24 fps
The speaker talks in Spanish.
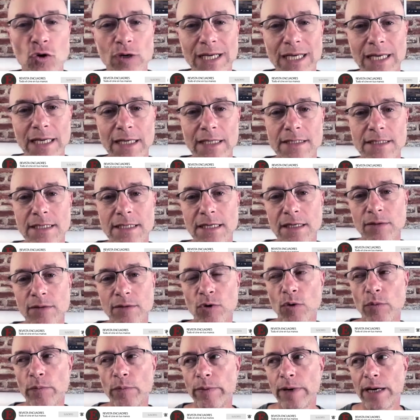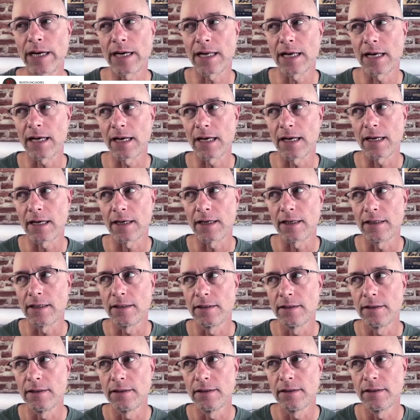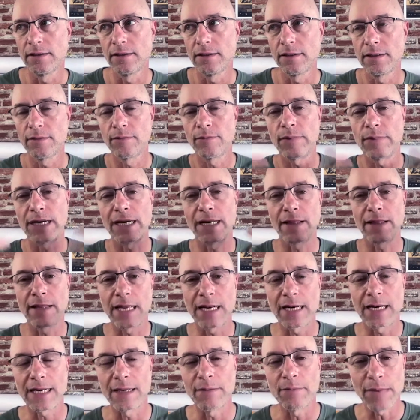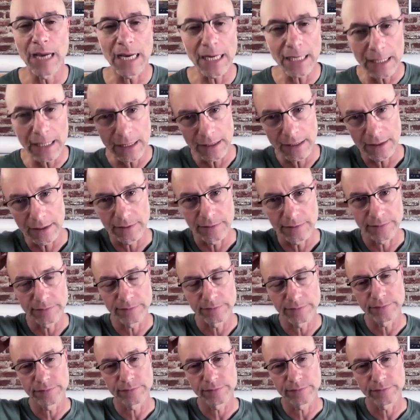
es lo que sirvió para, para dar imagen